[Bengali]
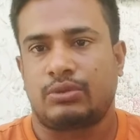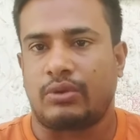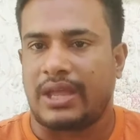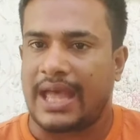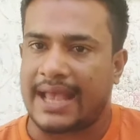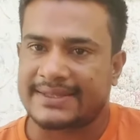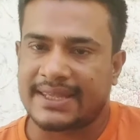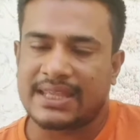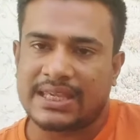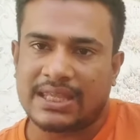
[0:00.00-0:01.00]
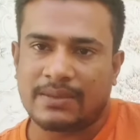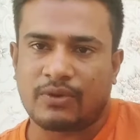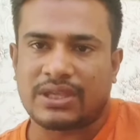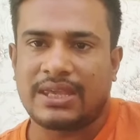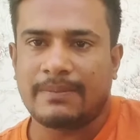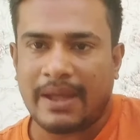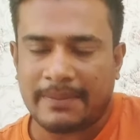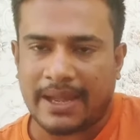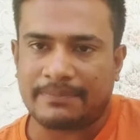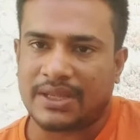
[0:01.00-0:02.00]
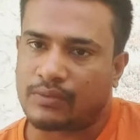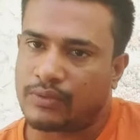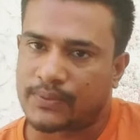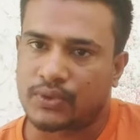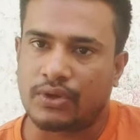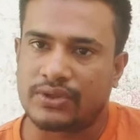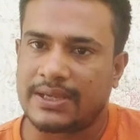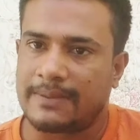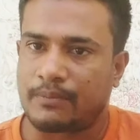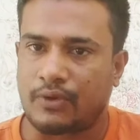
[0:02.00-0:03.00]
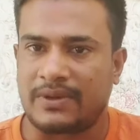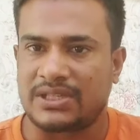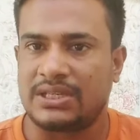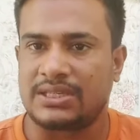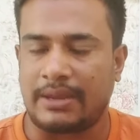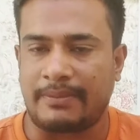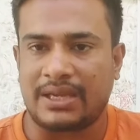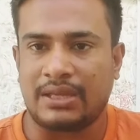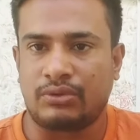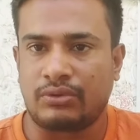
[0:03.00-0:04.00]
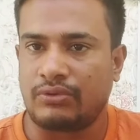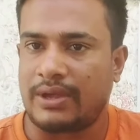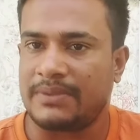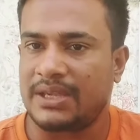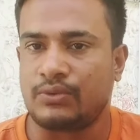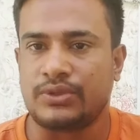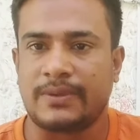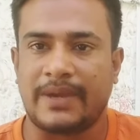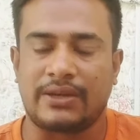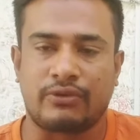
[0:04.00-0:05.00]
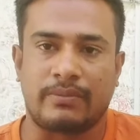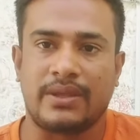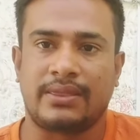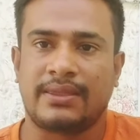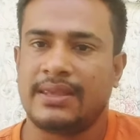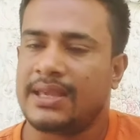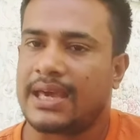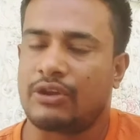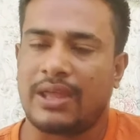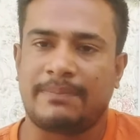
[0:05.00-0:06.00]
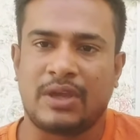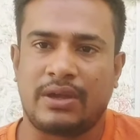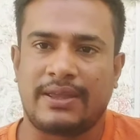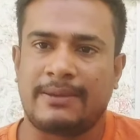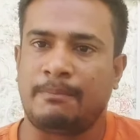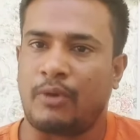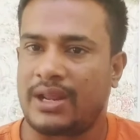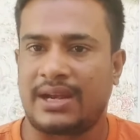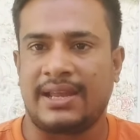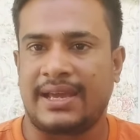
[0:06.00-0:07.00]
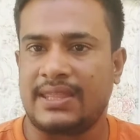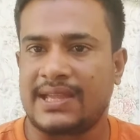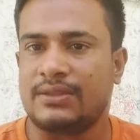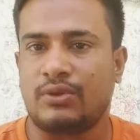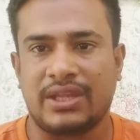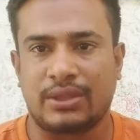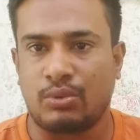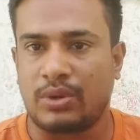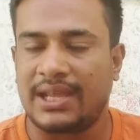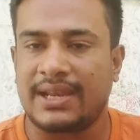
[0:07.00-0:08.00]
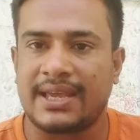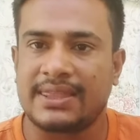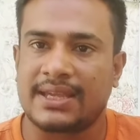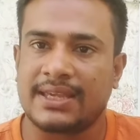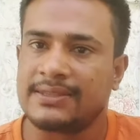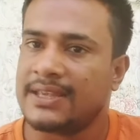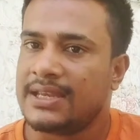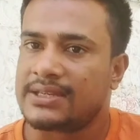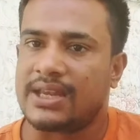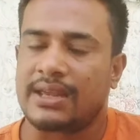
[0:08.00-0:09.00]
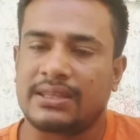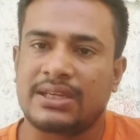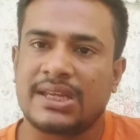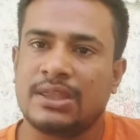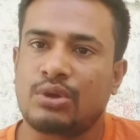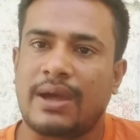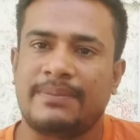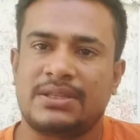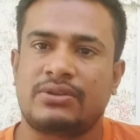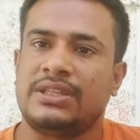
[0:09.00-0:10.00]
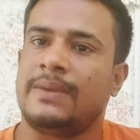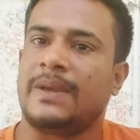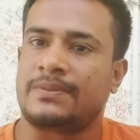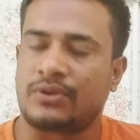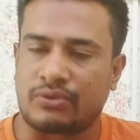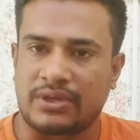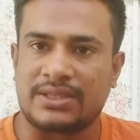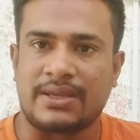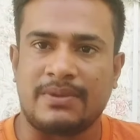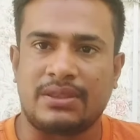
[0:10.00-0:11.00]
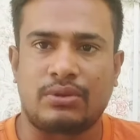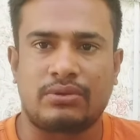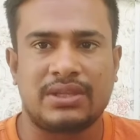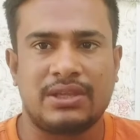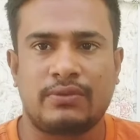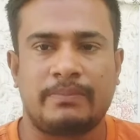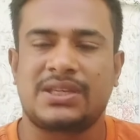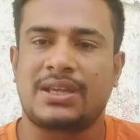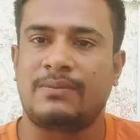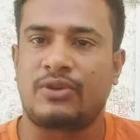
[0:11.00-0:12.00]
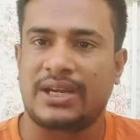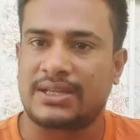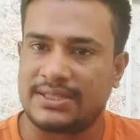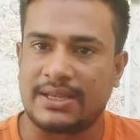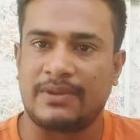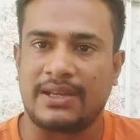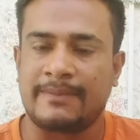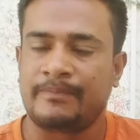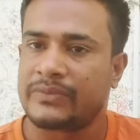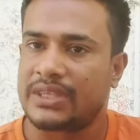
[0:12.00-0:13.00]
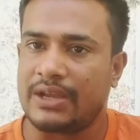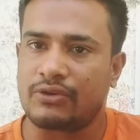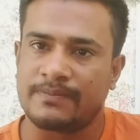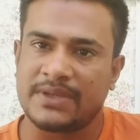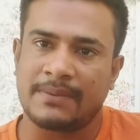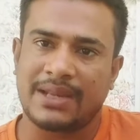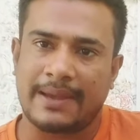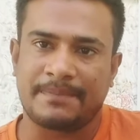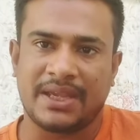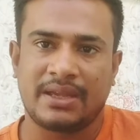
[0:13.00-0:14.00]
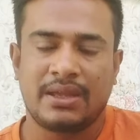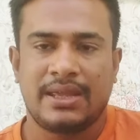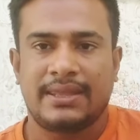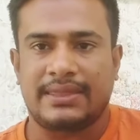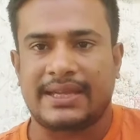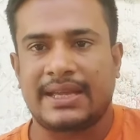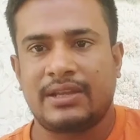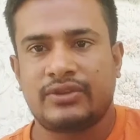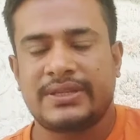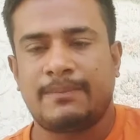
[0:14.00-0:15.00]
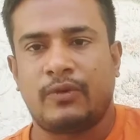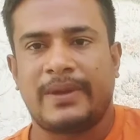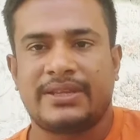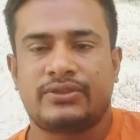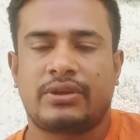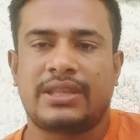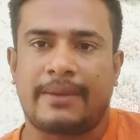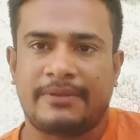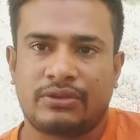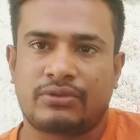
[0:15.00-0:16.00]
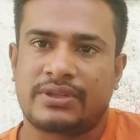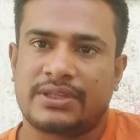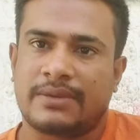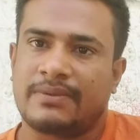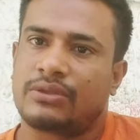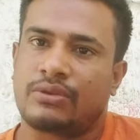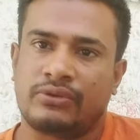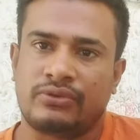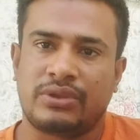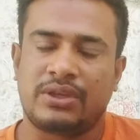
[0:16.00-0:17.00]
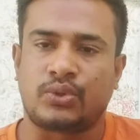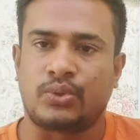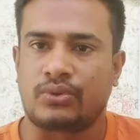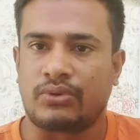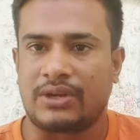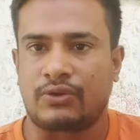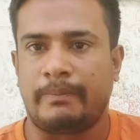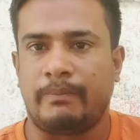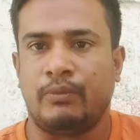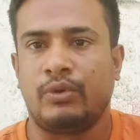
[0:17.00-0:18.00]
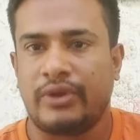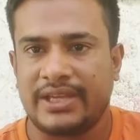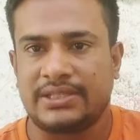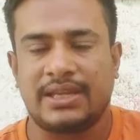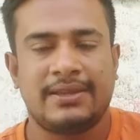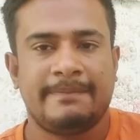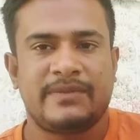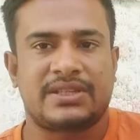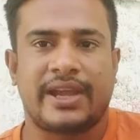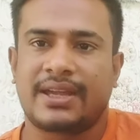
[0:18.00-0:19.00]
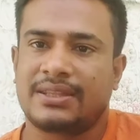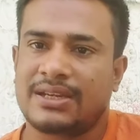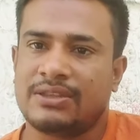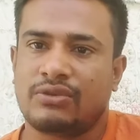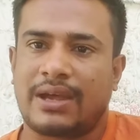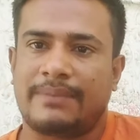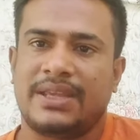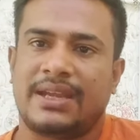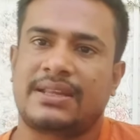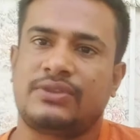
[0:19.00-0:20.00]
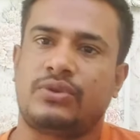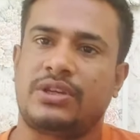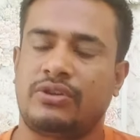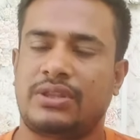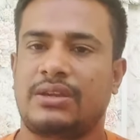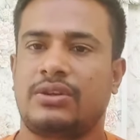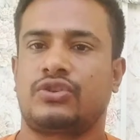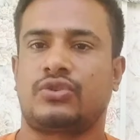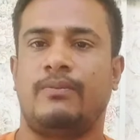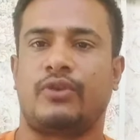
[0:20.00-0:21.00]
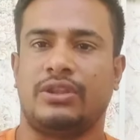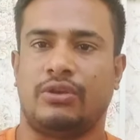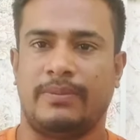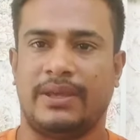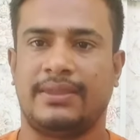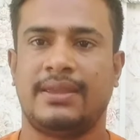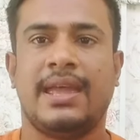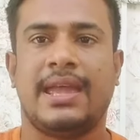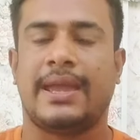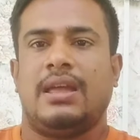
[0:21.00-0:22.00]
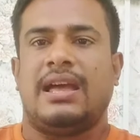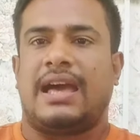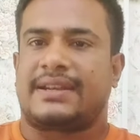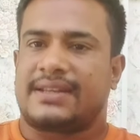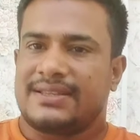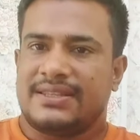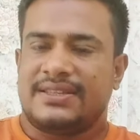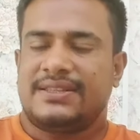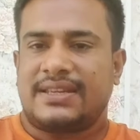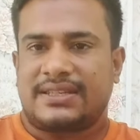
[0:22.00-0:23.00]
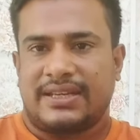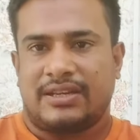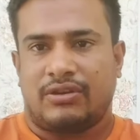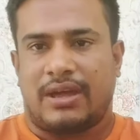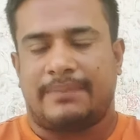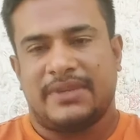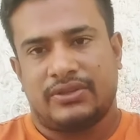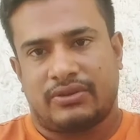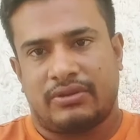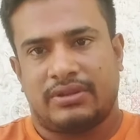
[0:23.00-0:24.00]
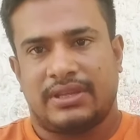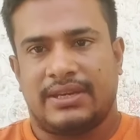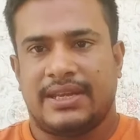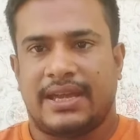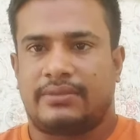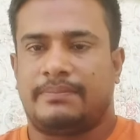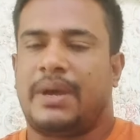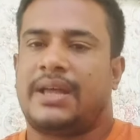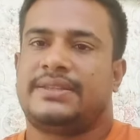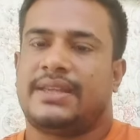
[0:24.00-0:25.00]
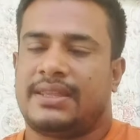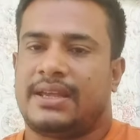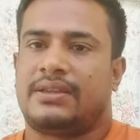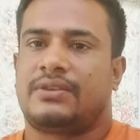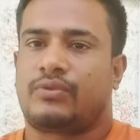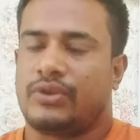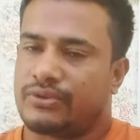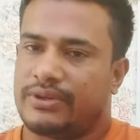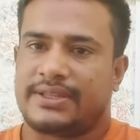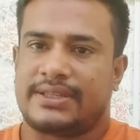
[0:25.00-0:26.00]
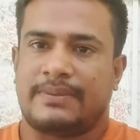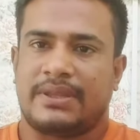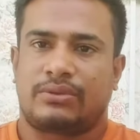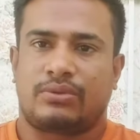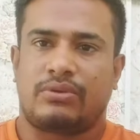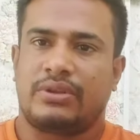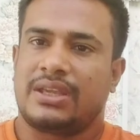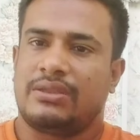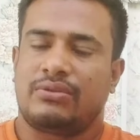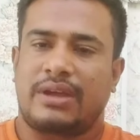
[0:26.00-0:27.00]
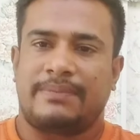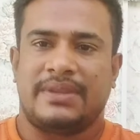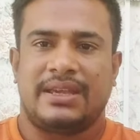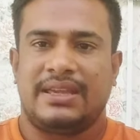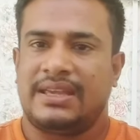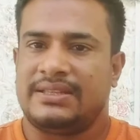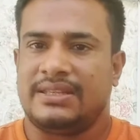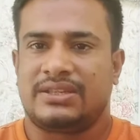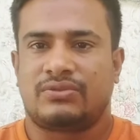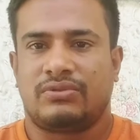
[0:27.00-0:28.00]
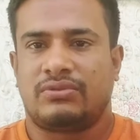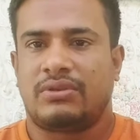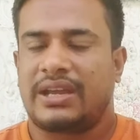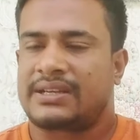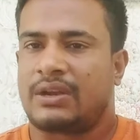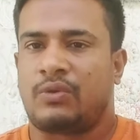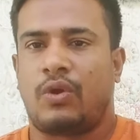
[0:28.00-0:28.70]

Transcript: তো আজকে দেখিয়ে দিব কিভাবে আপনি খুব সহজে প্রবাসী সেবা কেন্দ্রগুলো আপনি খুঁজে বাহির করবেন কারণ আপনি বর্ডার এলাকায় থাকেন অনেক দূরে এলাকায় থাকেন সেক্ষেত্রে কিন্তু আপনি যখন ই পাসপোর্ট করতে যাবেন তখন কিন্তু বিশাল বড় একটা ঝামেলা এরকম ঝামেলা আপনার দেখা গেল যে মোবাইলে যখন আবেদন করতে যাবেন তখন যদি ছোটোখাটো ভুল হয়ে যায় সেক্ষেত্রে কিন্তু আপনি একটা জটিলতার সম্মুখীন হবেন আরেকটা জিনিস যেটা সেটা হলো আপনি যখন রিয়াদ বা জাদ্দা কনসুলেটে যাবেন তখন কিন্তু আপনি এই জিনিসগুলো একটা